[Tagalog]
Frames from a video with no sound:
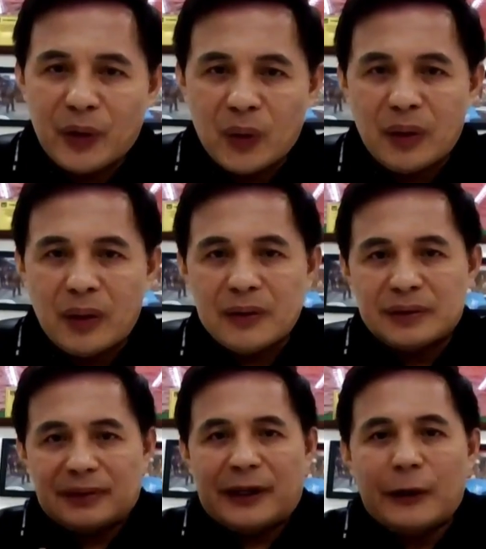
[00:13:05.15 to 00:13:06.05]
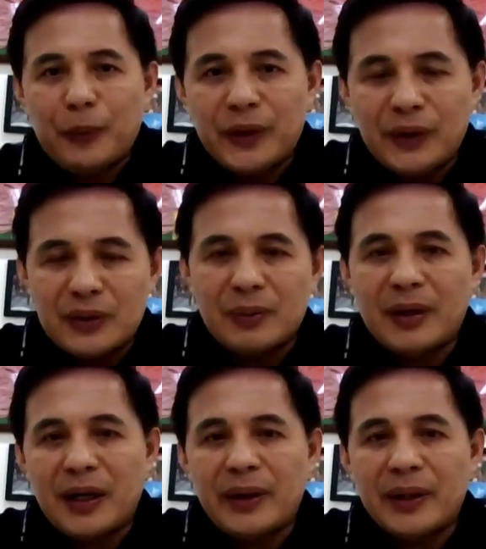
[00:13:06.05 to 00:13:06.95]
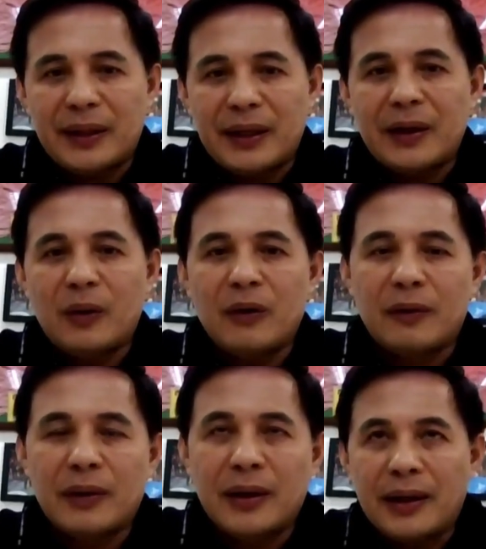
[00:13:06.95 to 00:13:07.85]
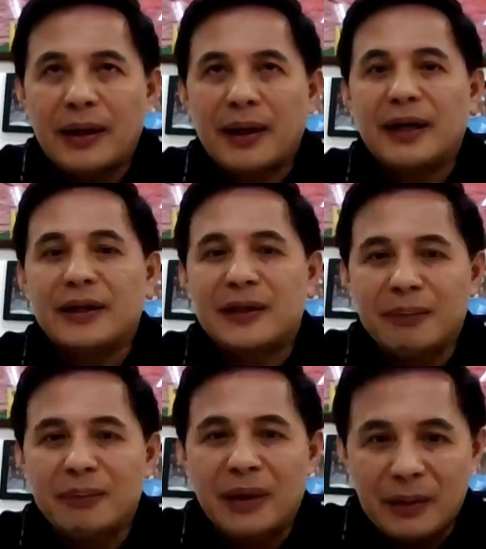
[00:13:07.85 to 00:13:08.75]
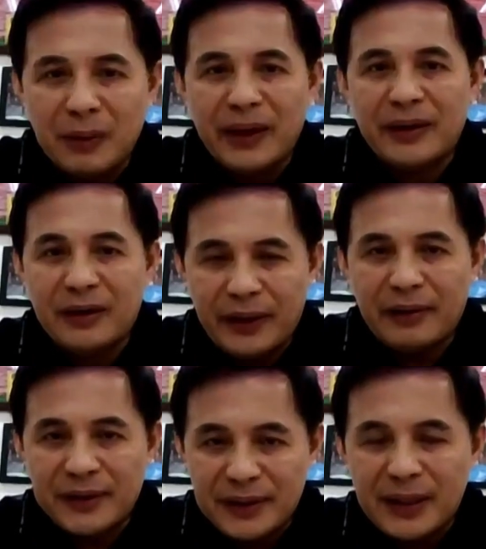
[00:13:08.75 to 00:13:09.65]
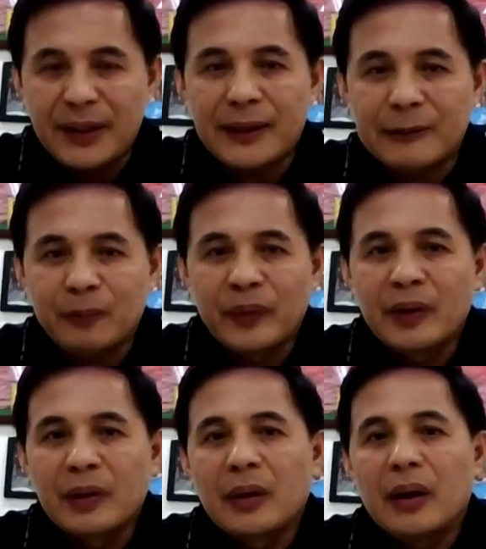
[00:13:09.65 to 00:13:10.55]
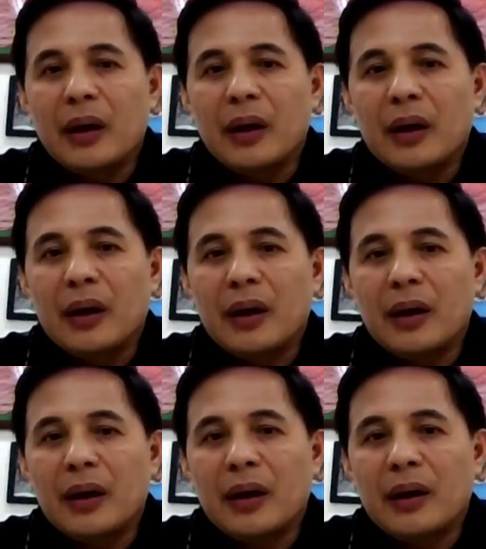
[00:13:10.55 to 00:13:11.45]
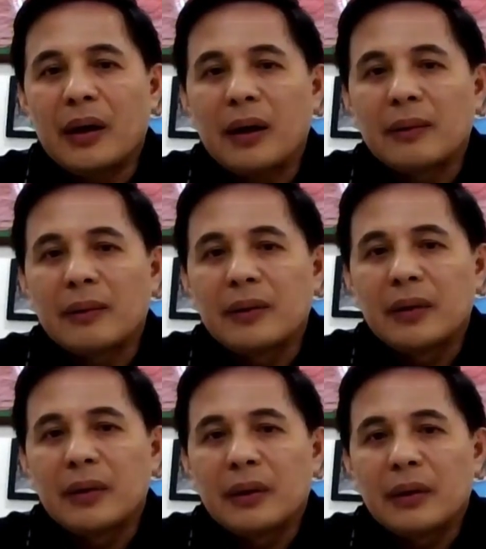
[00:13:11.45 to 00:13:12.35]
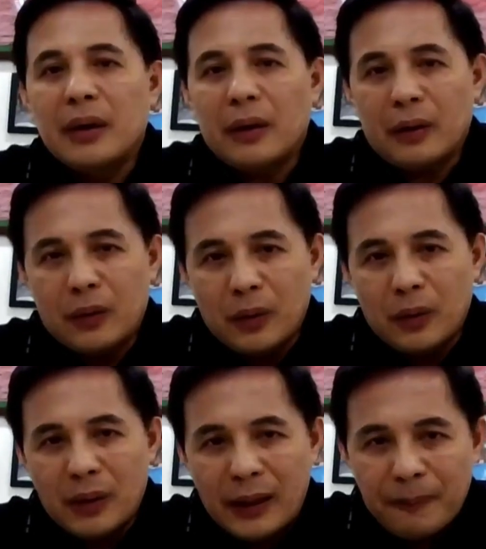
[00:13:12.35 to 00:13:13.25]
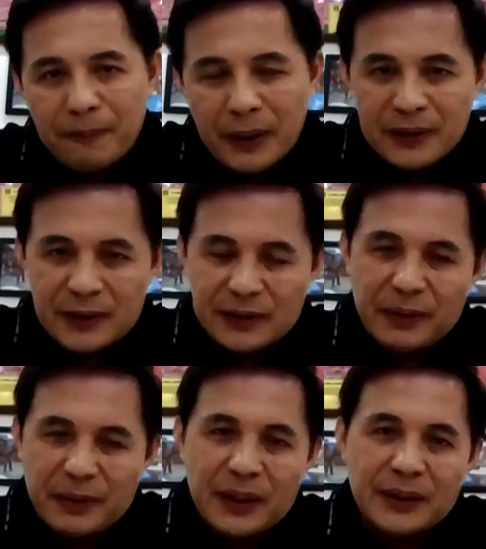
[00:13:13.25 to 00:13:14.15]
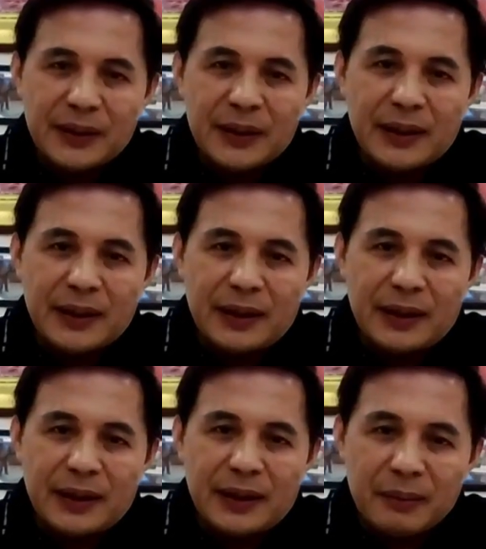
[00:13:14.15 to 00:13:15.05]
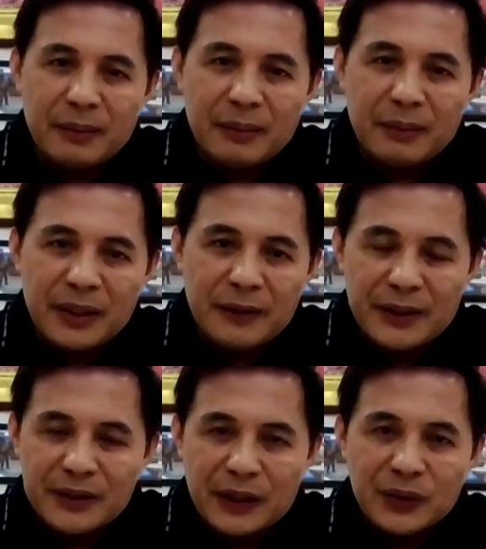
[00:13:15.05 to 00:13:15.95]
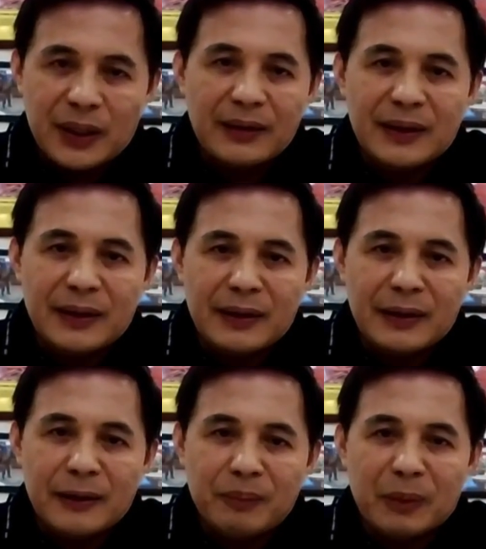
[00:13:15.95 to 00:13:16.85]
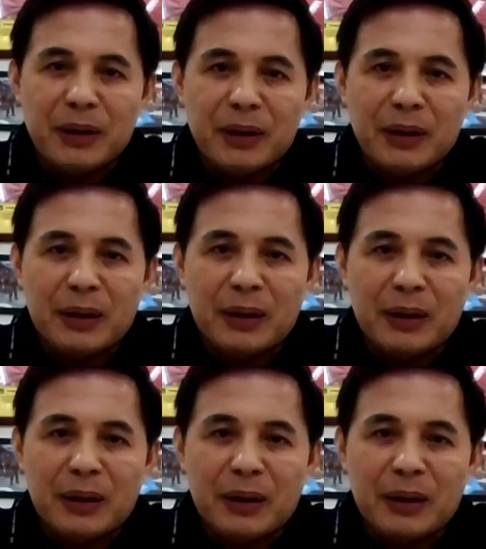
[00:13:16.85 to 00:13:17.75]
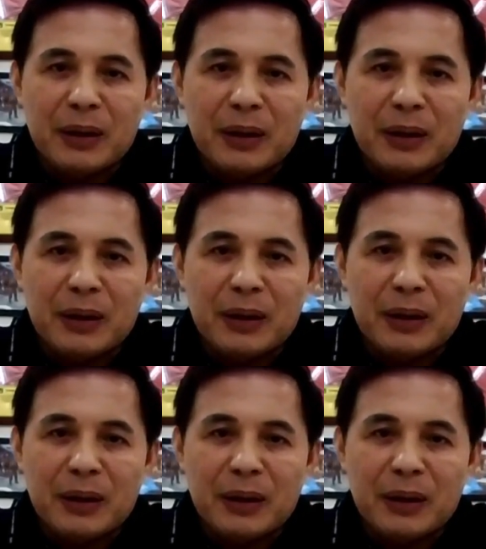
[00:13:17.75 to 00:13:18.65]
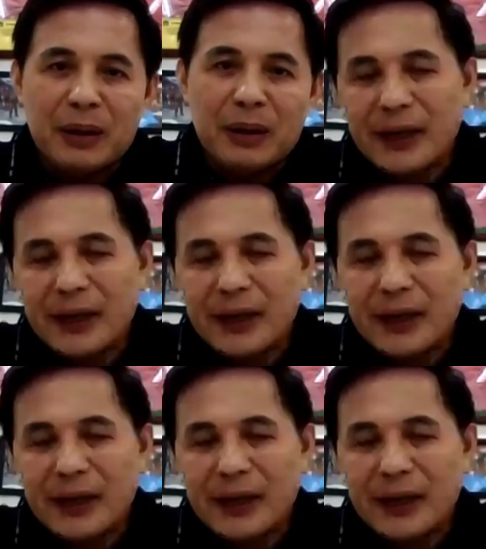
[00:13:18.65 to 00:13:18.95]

pero tayo po dito sa Marawi, talaga hong uh, ang ating mga kababayan are very resilient. Uh, uh, kung ang uh, sasabihin natin ay ang manifestation ng ating uh, pagbabalik normalcy ay uh,